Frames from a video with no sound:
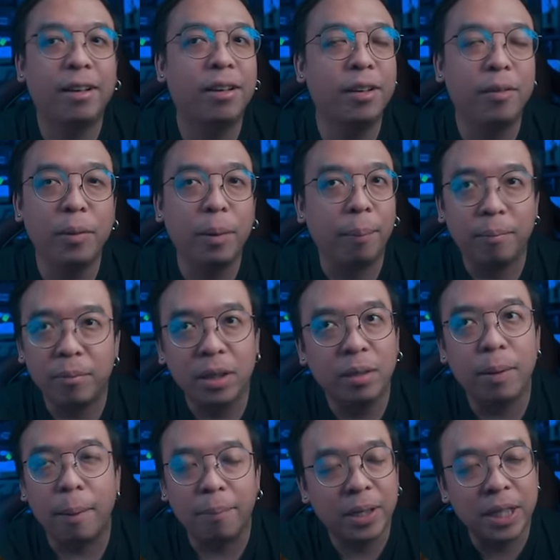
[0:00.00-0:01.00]
นี่แบบนึก
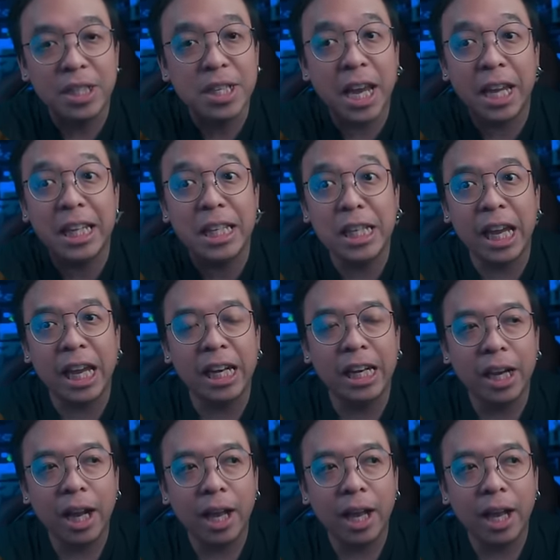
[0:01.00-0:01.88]
แบบคิเชคิเชเลย